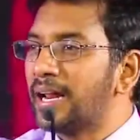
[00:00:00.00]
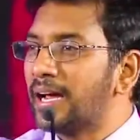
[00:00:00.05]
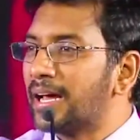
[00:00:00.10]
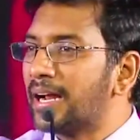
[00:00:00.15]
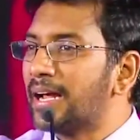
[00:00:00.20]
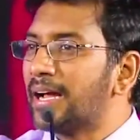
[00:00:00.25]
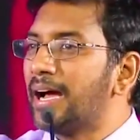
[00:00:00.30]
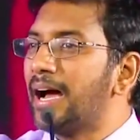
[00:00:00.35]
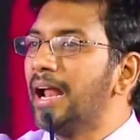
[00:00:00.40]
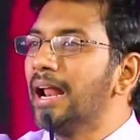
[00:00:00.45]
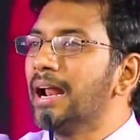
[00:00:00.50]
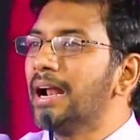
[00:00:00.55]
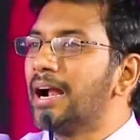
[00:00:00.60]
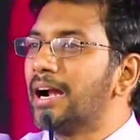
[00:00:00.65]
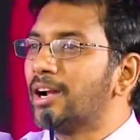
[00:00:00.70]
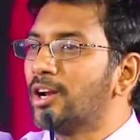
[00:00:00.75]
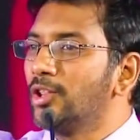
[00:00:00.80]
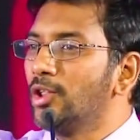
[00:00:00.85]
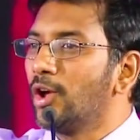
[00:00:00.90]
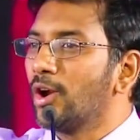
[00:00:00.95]
రకరకాలైన
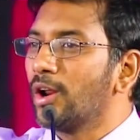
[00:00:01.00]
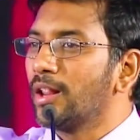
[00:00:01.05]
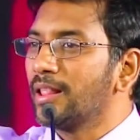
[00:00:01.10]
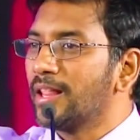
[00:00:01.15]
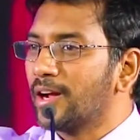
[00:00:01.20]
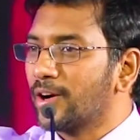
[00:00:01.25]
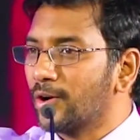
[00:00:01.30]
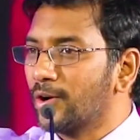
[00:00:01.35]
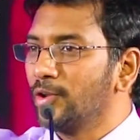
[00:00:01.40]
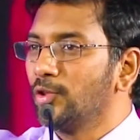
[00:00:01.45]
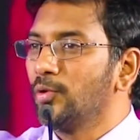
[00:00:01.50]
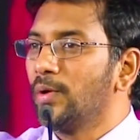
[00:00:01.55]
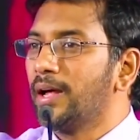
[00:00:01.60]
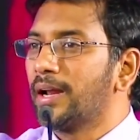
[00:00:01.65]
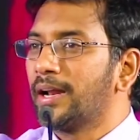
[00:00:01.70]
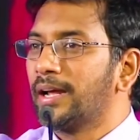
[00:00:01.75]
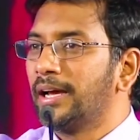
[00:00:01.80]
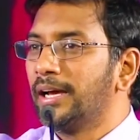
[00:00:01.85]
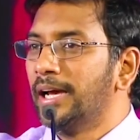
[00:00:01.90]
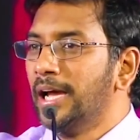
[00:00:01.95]
అడ్డదోరలు దక్కడం
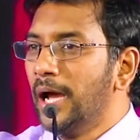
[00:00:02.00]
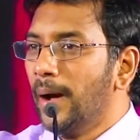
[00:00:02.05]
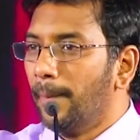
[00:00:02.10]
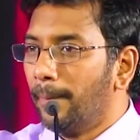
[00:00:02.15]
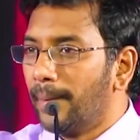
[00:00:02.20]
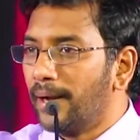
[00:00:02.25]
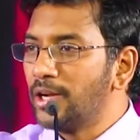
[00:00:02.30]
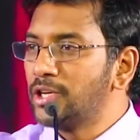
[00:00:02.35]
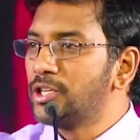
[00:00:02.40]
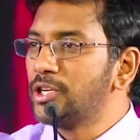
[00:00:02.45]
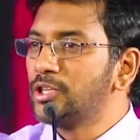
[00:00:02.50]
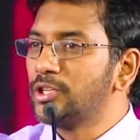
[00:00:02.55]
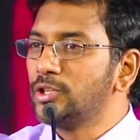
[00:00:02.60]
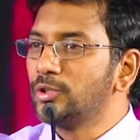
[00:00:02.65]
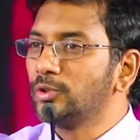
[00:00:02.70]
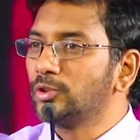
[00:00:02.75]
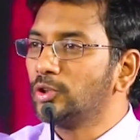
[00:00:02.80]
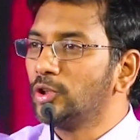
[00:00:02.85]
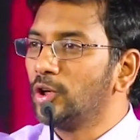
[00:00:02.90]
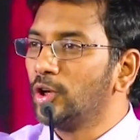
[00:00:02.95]
ద్వారా మనిషి
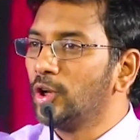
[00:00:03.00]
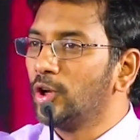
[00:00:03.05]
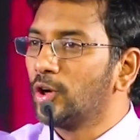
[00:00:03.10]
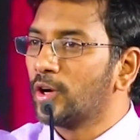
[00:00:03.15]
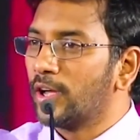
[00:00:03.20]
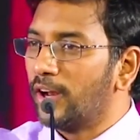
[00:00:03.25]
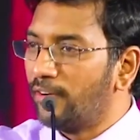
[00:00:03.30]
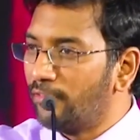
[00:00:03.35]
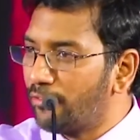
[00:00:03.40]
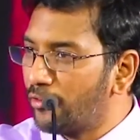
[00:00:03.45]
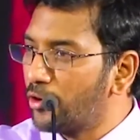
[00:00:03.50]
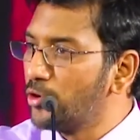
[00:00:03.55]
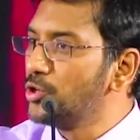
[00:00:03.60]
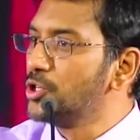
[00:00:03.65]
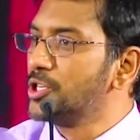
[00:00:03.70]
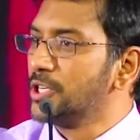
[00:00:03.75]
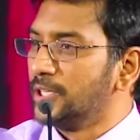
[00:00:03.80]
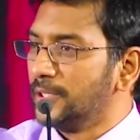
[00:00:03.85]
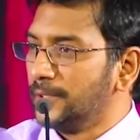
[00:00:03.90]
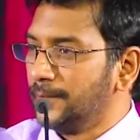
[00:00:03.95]
జీవితంలో
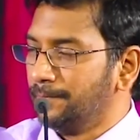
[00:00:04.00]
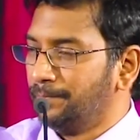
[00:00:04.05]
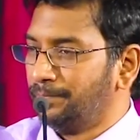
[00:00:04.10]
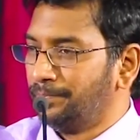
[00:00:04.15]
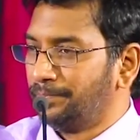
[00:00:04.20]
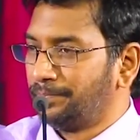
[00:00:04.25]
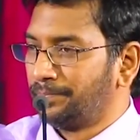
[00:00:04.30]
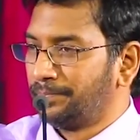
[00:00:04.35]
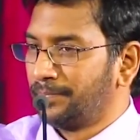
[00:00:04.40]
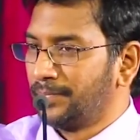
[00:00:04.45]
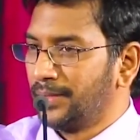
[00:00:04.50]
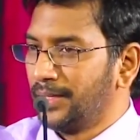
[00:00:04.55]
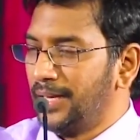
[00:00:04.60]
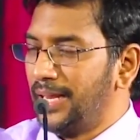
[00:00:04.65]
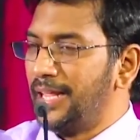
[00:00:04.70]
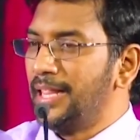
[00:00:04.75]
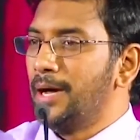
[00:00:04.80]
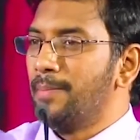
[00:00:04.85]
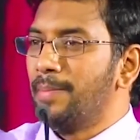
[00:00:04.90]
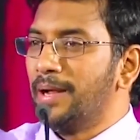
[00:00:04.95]
కన్ఫ్యూజన్
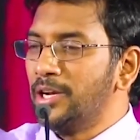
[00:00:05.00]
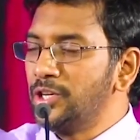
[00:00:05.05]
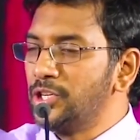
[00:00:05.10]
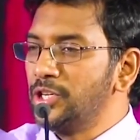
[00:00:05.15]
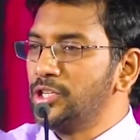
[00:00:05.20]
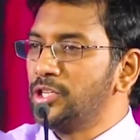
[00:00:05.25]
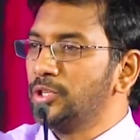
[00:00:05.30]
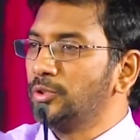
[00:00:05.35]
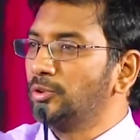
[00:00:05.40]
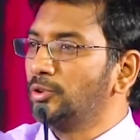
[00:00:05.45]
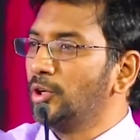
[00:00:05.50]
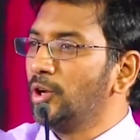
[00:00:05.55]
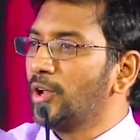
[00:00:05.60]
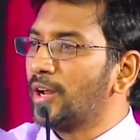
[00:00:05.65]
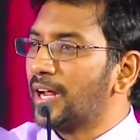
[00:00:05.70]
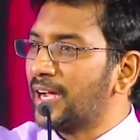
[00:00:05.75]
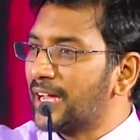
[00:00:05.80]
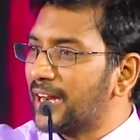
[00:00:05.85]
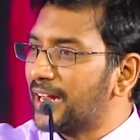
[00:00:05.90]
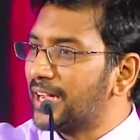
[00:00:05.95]
లేదా మనిషి జీవితంలో
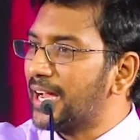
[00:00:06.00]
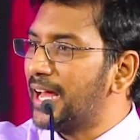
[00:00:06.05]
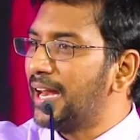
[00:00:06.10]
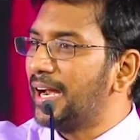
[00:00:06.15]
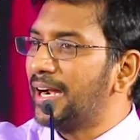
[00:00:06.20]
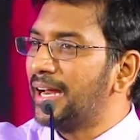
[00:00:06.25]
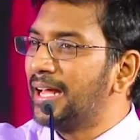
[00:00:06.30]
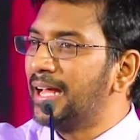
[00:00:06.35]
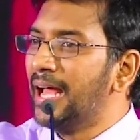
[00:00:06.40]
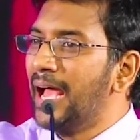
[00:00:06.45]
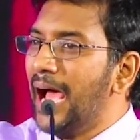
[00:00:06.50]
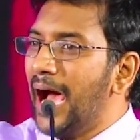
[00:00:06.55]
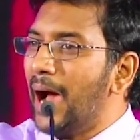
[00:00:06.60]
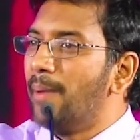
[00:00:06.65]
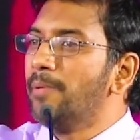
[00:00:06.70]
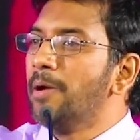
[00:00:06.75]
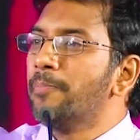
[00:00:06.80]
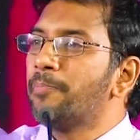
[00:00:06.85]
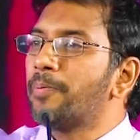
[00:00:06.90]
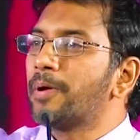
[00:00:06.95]
రకరకాలైన
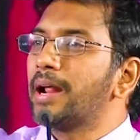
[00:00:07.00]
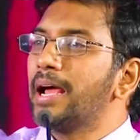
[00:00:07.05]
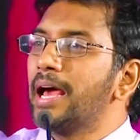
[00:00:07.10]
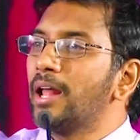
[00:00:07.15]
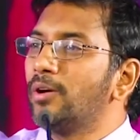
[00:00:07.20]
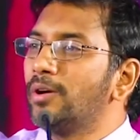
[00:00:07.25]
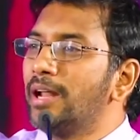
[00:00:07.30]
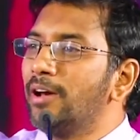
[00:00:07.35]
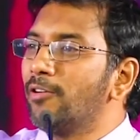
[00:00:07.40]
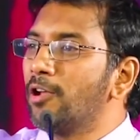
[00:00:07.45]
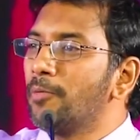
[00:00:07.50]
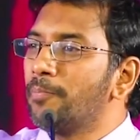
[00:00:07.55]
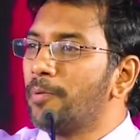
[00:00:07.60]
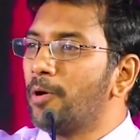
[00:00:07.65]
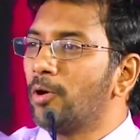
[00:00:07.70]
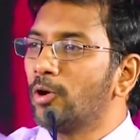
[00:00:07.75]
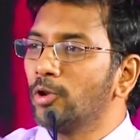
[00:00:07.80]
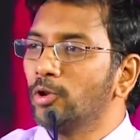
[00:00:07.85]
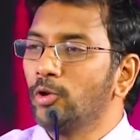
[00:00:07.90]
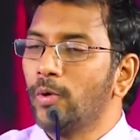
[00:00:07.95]
అభిప్రాయాలు డెవలప్
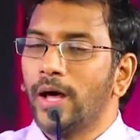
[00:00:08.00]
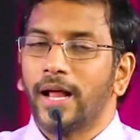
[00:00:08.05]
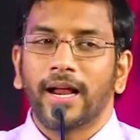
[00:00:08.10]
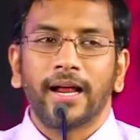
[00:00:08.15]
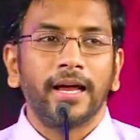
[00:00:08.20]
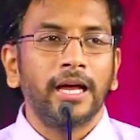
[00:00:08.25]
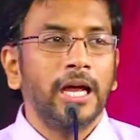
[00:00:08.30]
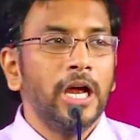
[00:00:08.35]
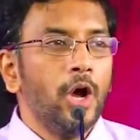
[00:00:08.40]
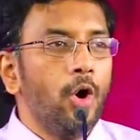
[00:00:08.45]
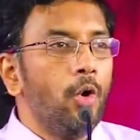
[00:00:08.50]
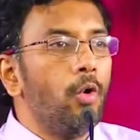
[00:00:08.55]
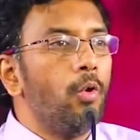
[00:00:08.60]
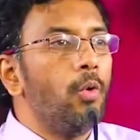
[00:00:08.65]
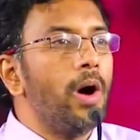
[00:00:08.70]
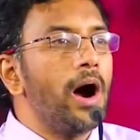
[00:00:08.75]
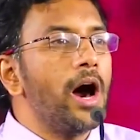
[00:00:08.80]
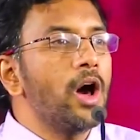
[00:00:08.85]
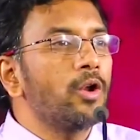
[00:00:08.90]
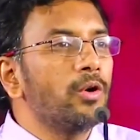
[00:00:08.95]
అవడం ద్వారా
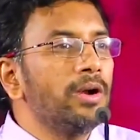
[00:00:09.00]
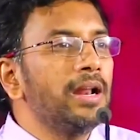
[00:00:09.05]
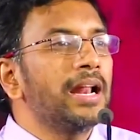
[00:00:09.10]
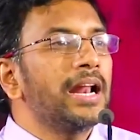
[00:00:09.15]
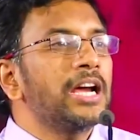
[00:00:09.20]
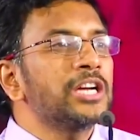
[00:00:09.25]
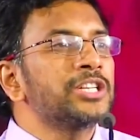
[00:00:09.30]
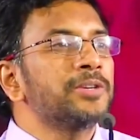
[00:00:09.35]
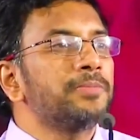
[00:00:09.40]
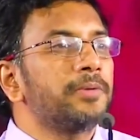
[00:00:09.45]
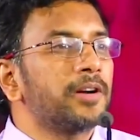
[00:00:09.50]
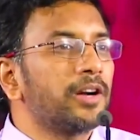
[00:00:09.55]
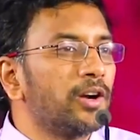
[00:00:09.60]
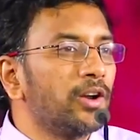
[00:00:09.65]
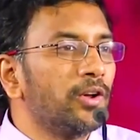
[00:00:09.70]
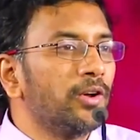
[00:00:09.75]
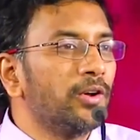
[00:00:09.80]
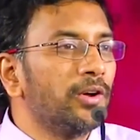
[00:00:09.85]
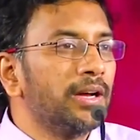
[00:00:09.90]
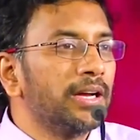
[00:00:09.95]
వారు
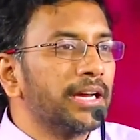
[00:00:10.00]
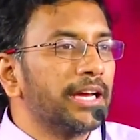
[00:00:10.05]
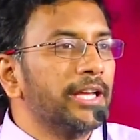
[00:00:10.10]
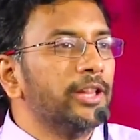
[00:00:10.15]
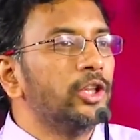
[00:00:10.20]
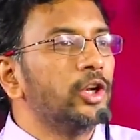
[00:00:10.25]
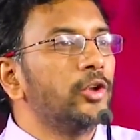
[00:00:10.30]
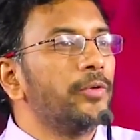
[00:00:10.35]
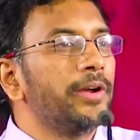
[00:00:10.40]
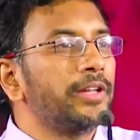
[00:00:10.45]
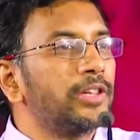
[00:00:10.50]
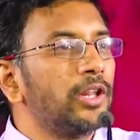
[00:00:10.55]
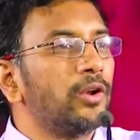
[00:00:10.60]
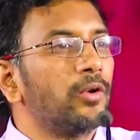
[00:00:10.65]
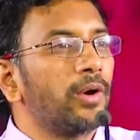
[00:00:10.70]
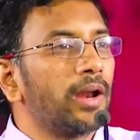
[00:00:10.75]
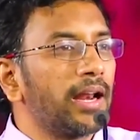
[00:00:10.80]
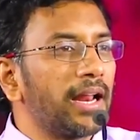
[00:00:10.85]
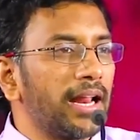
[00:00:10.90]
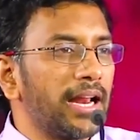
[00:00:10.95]
నిరాశపడడం ఎదుటి
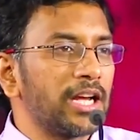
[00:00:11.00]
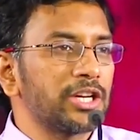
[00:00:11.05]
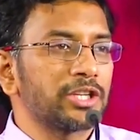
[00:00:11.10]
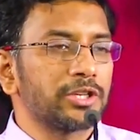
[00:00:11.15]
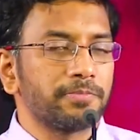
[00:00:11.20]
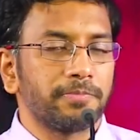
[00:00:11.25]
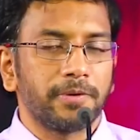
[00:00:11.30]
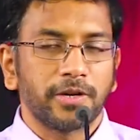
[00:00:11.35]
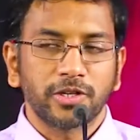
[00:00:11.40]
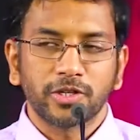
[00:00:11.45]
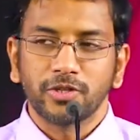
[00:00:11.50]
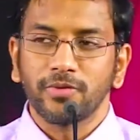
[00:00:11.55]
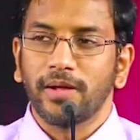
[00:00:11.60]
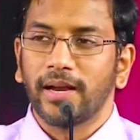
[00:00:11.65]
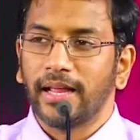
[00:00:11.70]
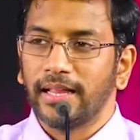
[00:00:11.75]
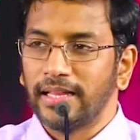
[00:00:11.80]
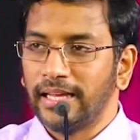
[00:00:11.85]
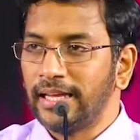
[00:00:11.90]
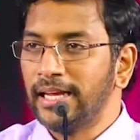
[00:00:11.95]
వ్యక్తులు కూడా నిరాశపరచడం
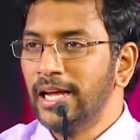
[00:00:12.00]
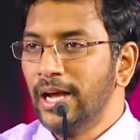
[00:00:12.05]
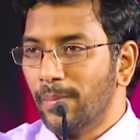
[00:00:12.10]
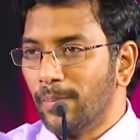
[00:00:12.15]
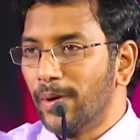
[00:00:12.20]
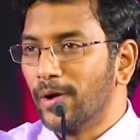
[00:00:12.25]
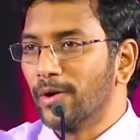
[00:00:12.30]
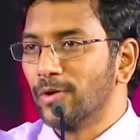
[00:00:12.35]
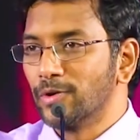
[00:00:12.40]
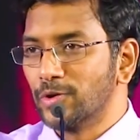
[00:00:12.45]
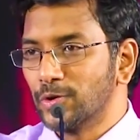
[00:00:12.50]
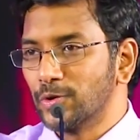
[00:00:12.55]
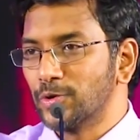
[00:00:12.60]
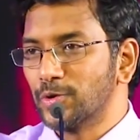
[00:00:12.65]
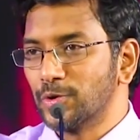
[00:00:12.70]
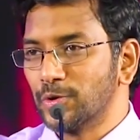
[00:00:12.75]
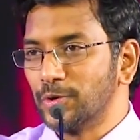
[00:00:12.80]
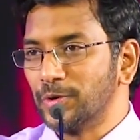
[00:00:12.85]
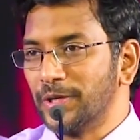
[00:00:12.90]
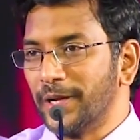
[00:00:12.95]
అనేది మనం
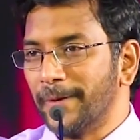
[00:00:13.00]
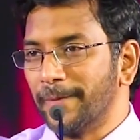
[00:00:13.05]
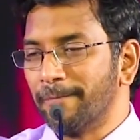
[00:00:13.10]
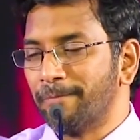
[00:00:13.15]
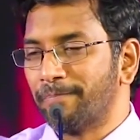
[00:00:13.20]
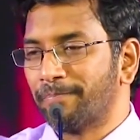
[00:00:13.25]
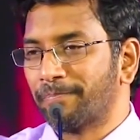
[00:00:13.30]
చూస్తున్నాం